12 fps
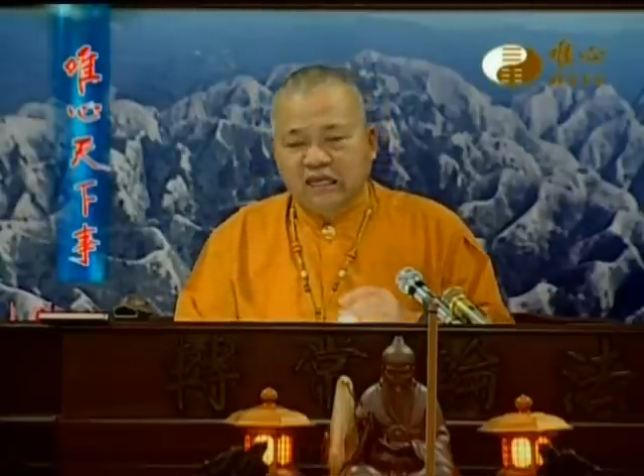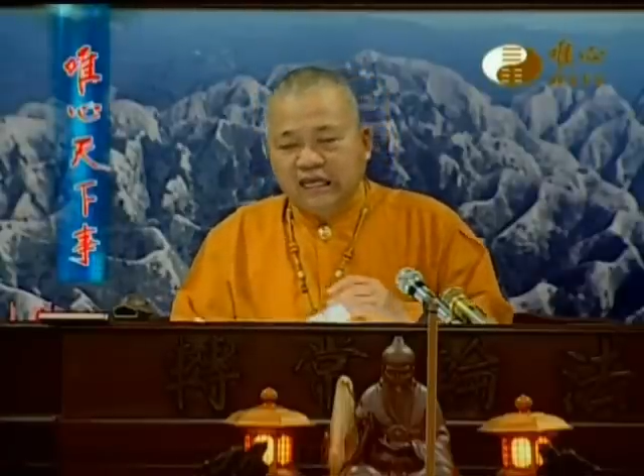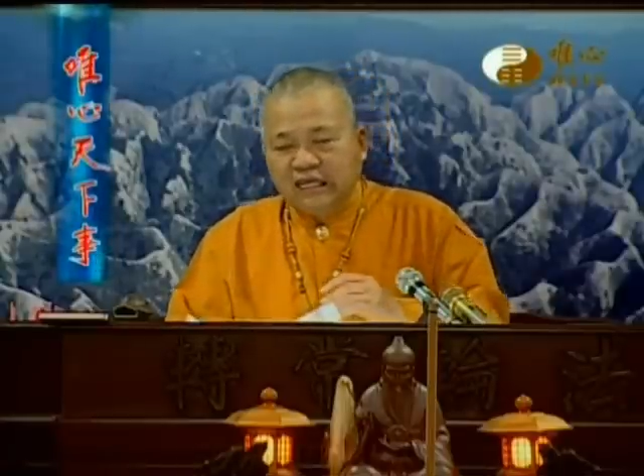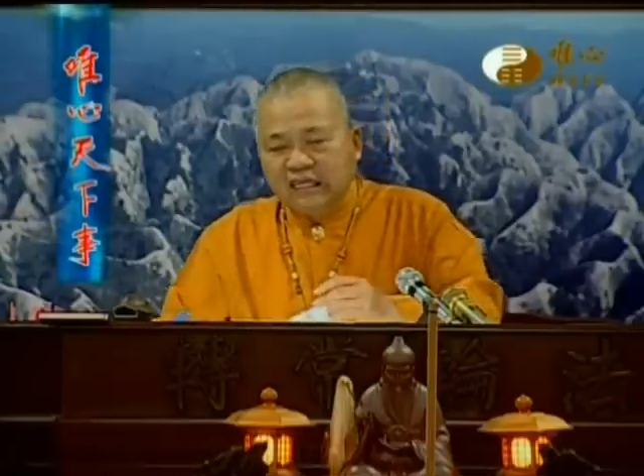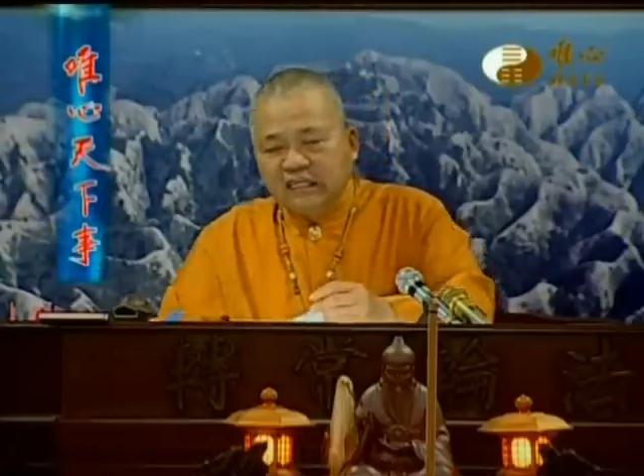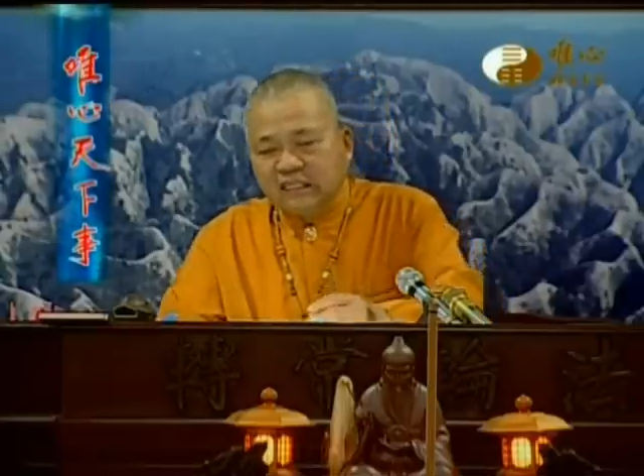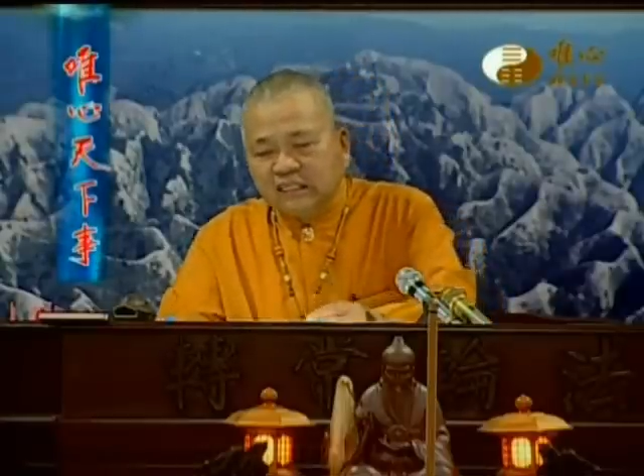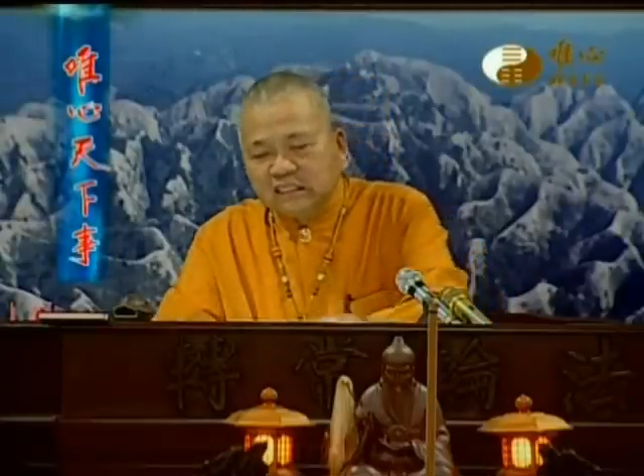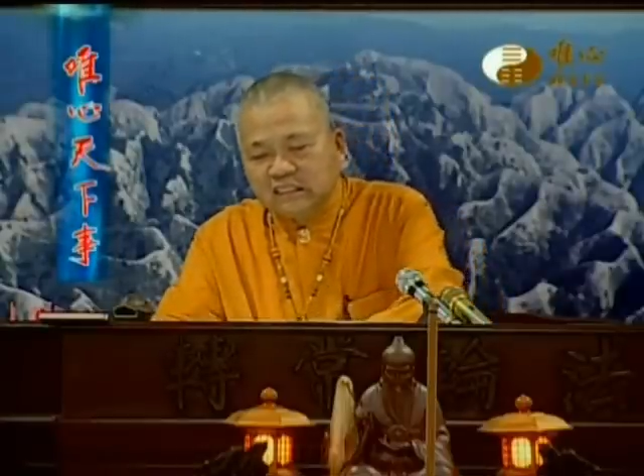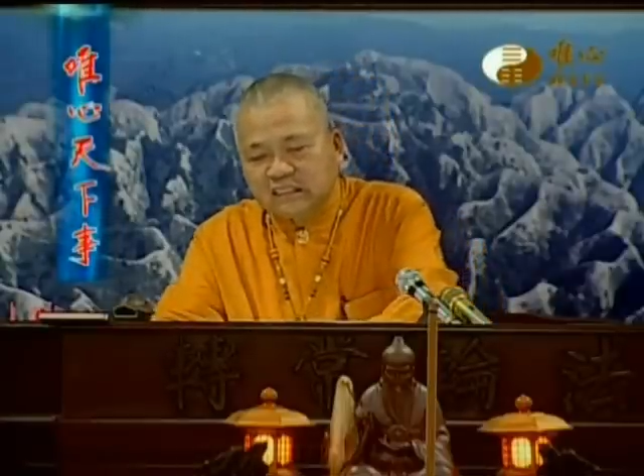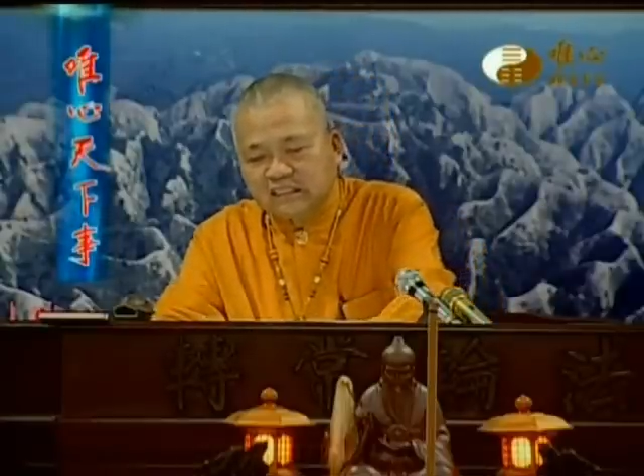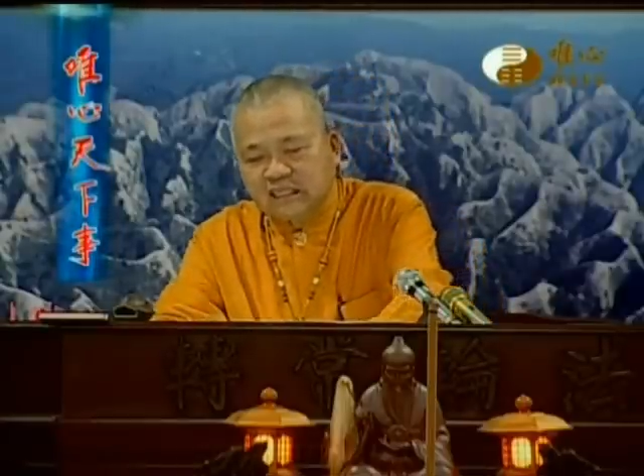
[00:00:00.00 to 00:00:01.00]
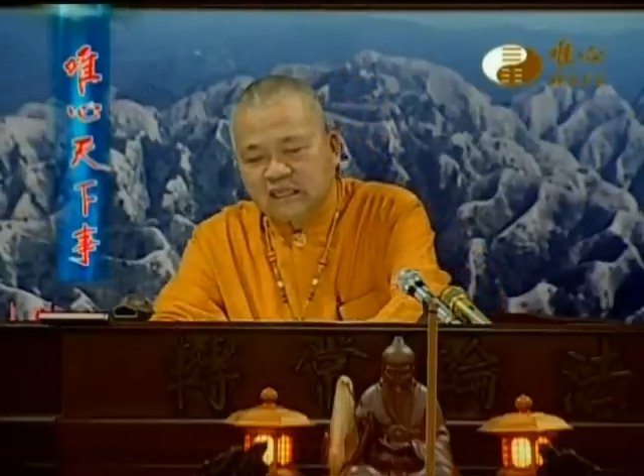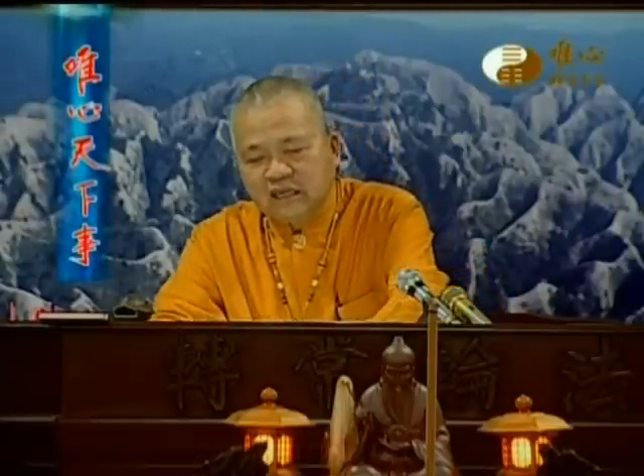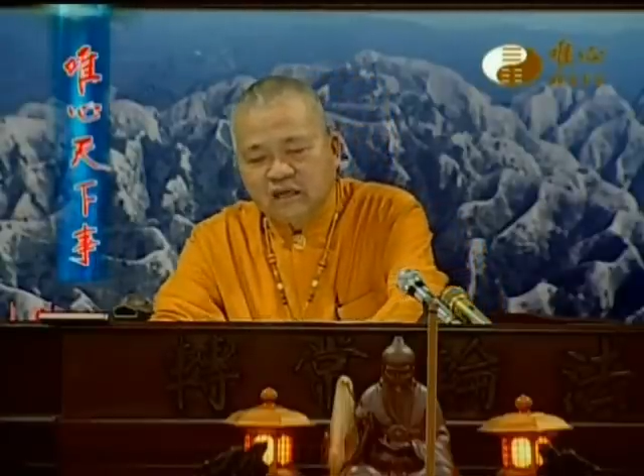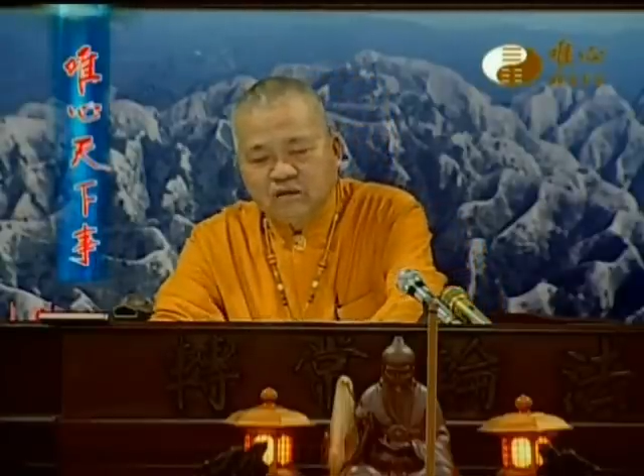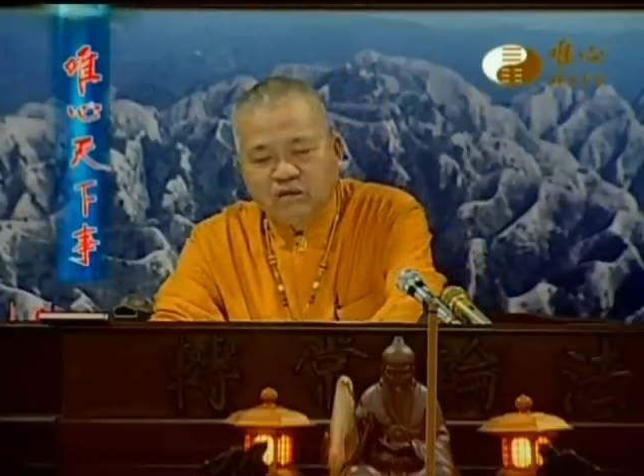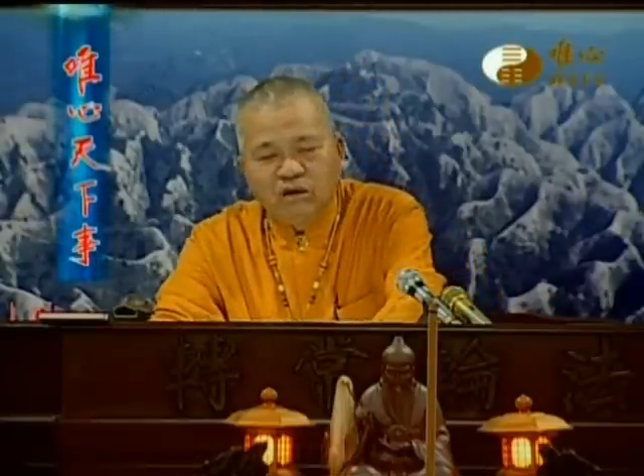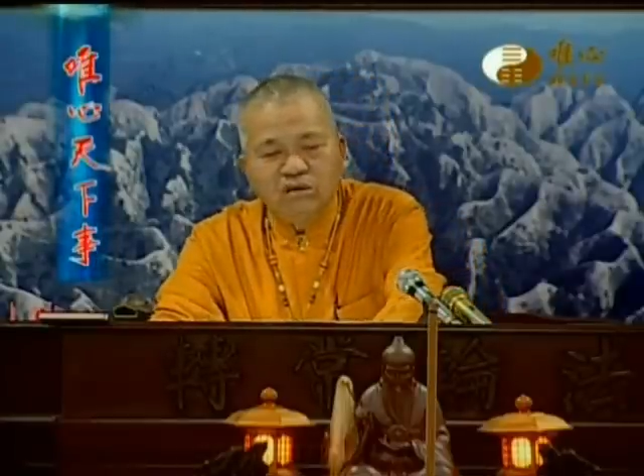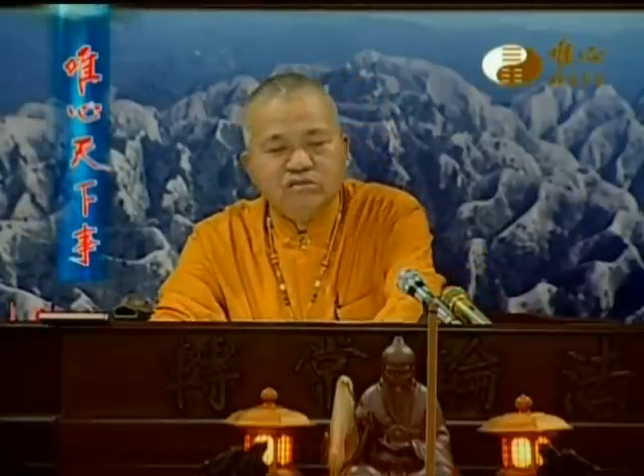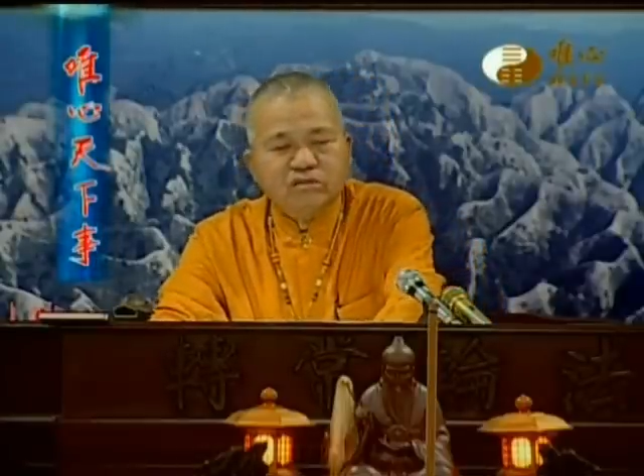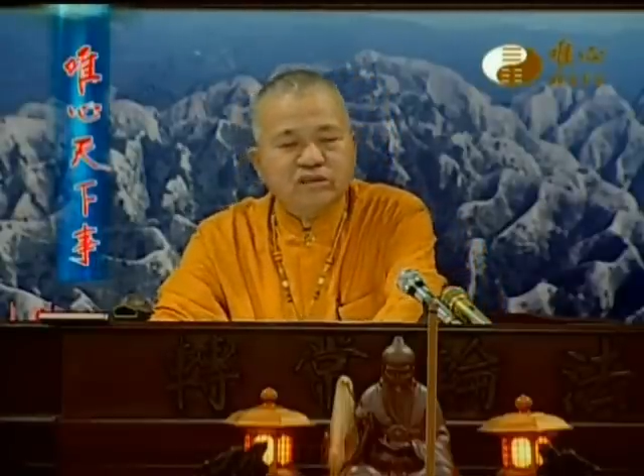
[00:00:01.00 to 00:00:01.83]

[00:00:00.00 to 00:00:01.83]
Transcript: 所以风